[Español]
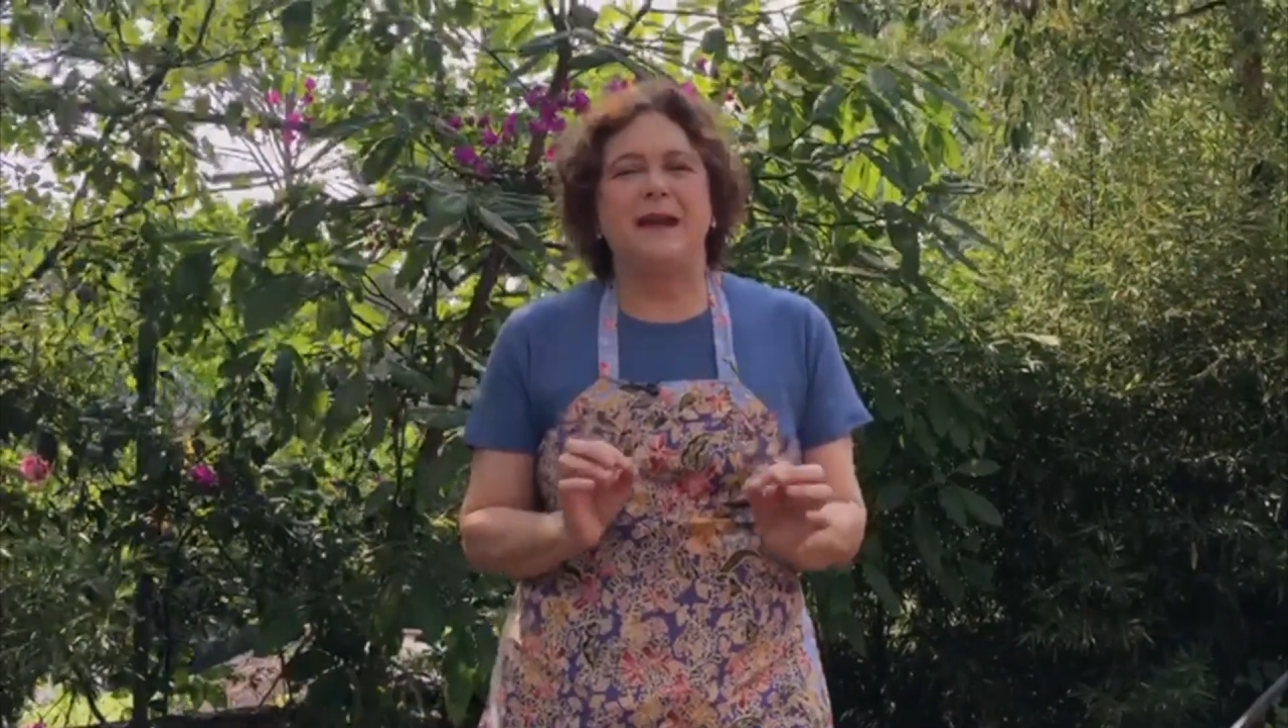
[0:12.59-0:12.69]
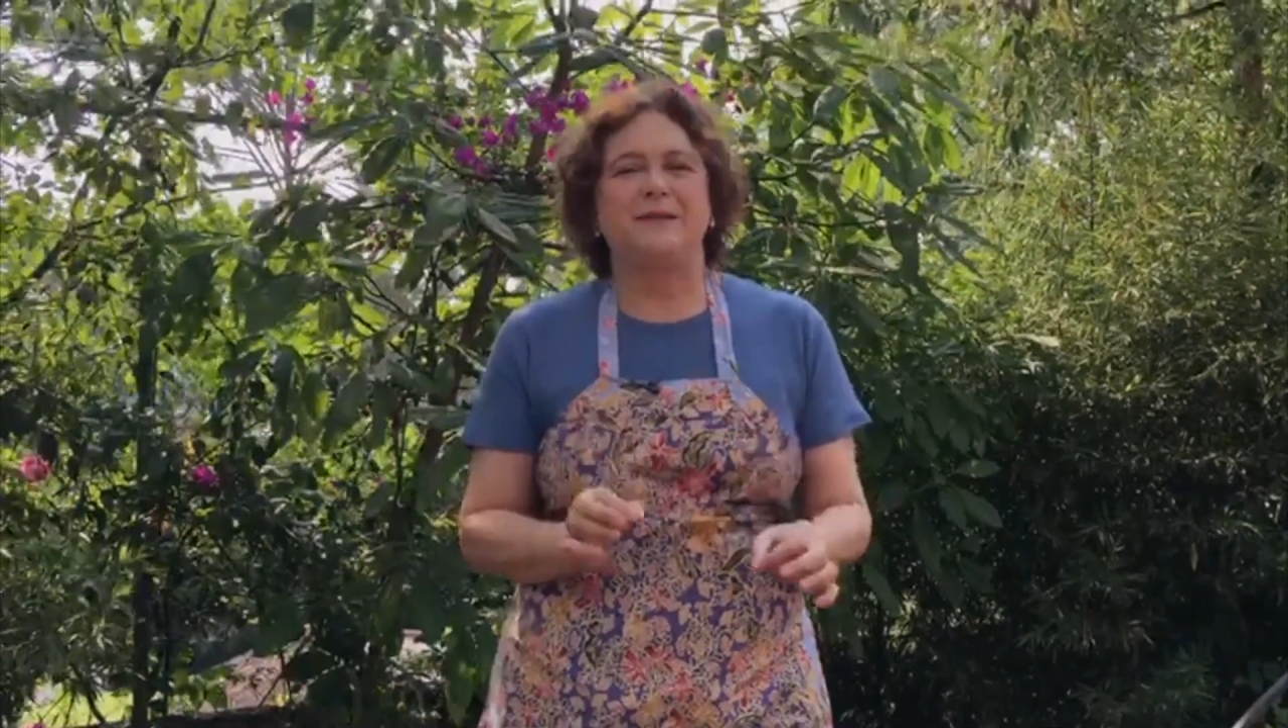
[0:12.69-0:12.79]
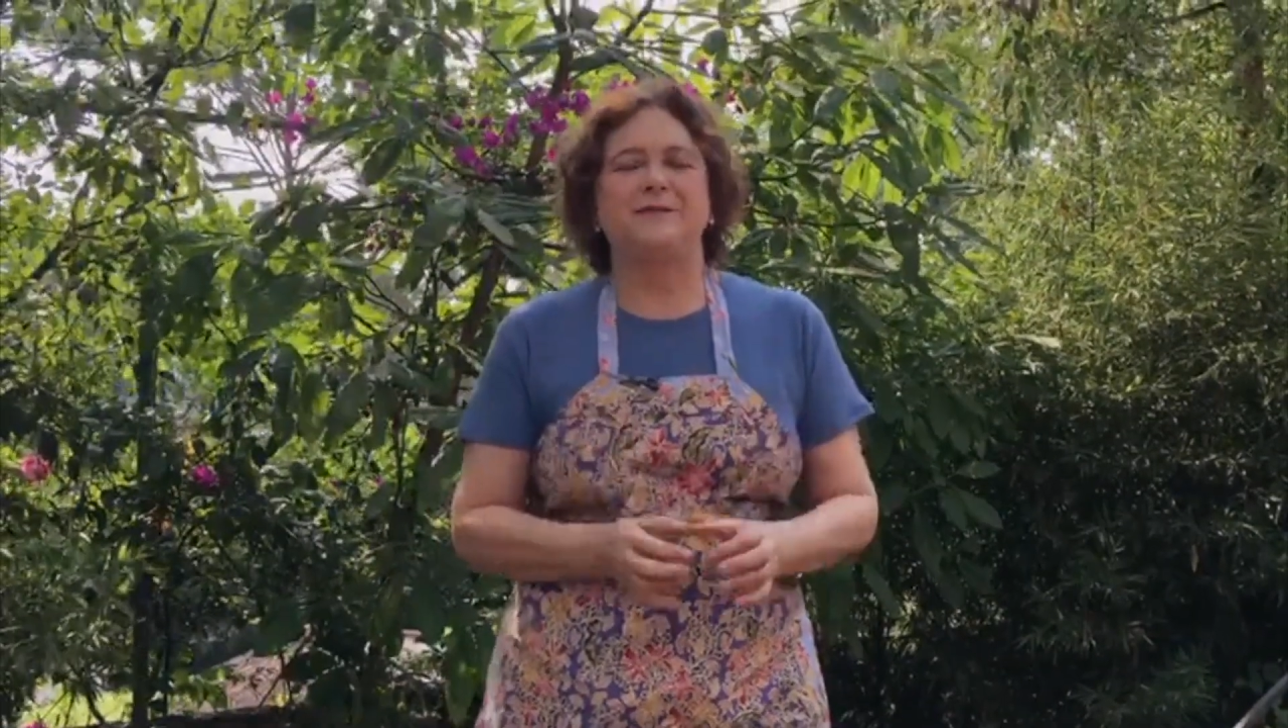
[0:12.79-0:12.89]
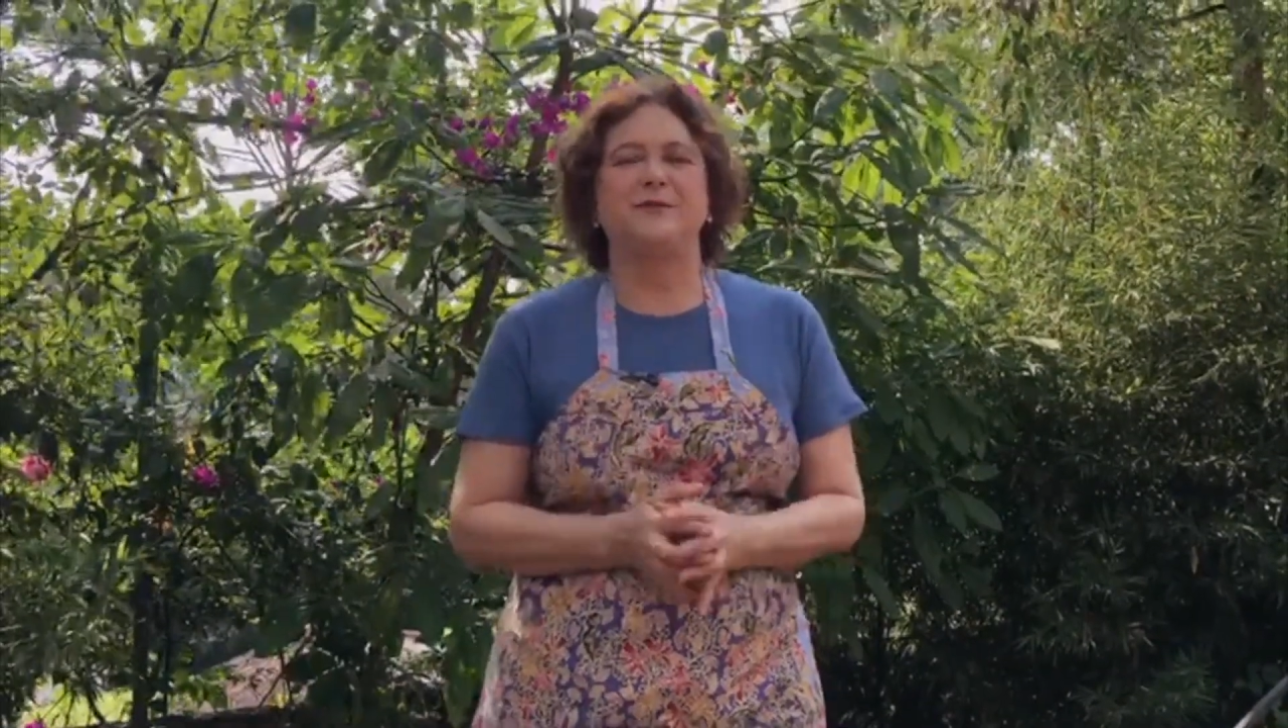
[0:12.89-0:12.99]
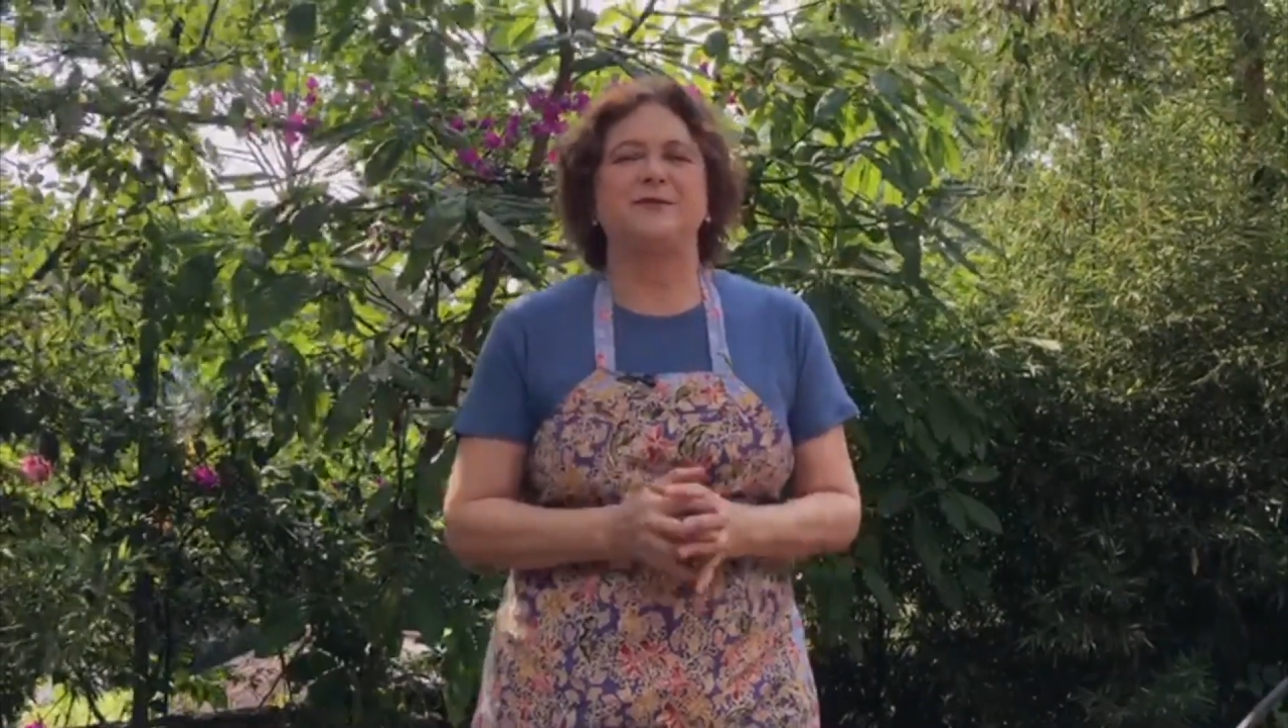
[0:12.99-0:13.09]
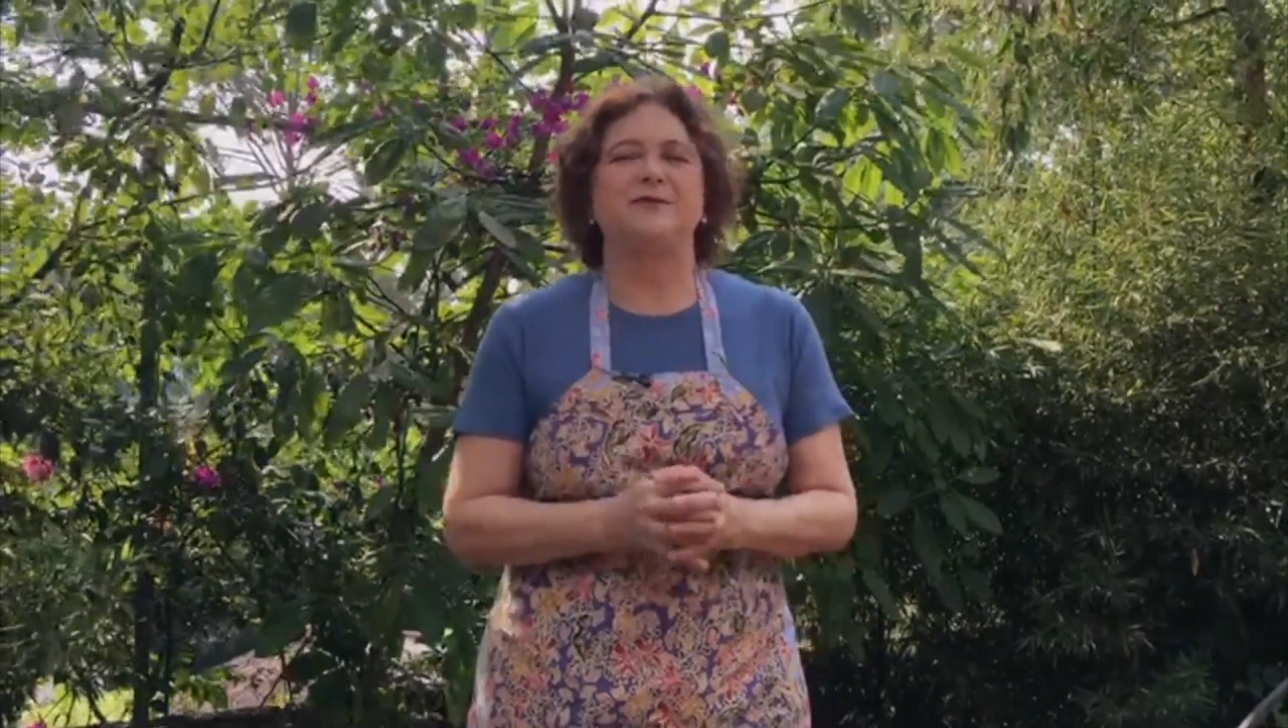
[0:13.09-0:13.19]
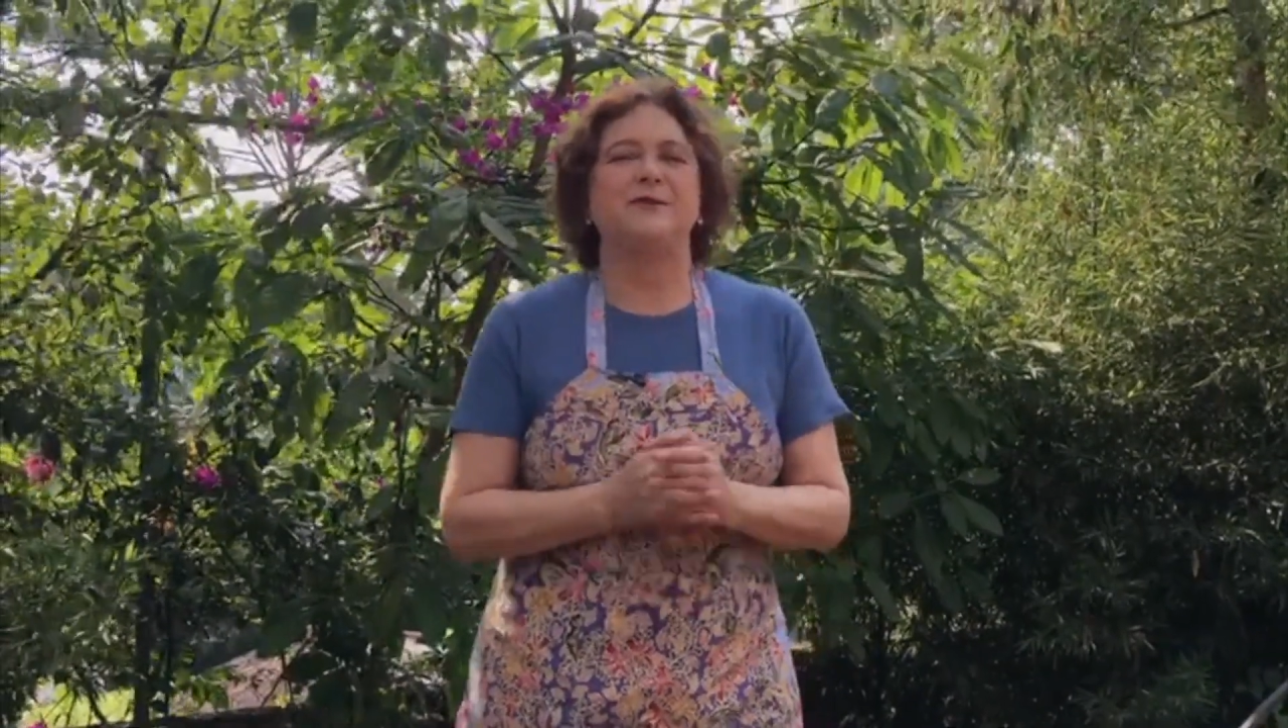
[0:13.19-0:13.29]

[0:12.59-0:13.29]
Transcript: estos